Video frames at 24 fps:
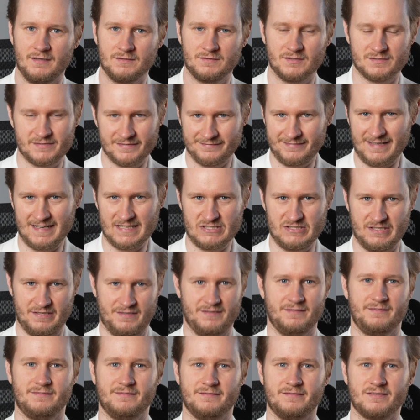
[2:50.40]
To co ważne,
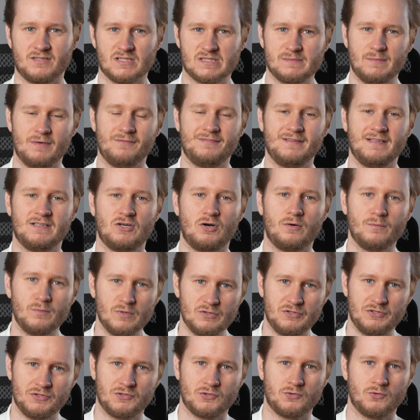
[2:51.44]
w rozmowach
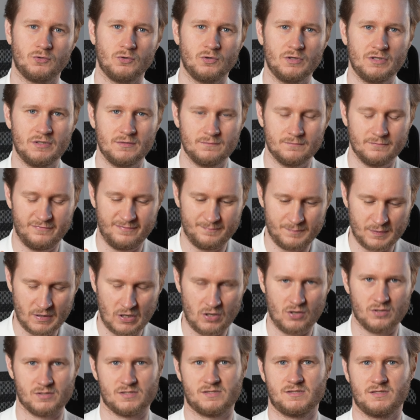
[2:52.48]
komunikuj
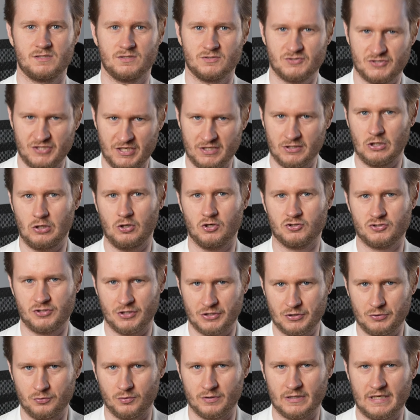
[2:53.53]
wprost, czego
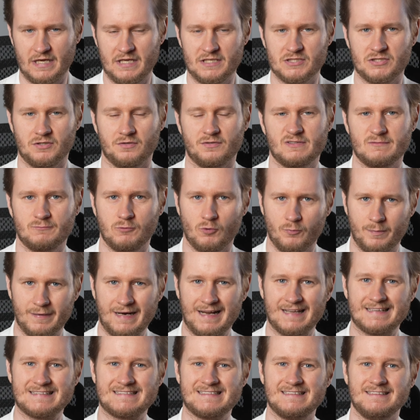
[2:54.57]
oczekujesz od
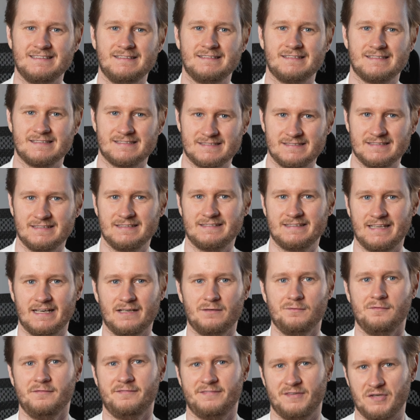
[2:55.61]
współpracy z
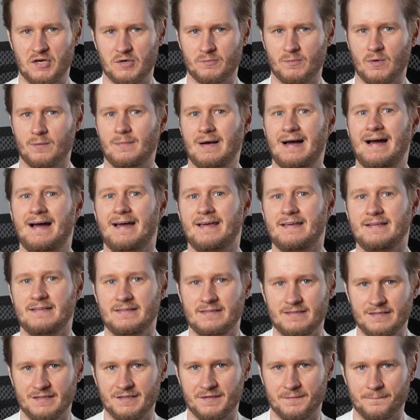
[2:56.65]
taką firmą IT.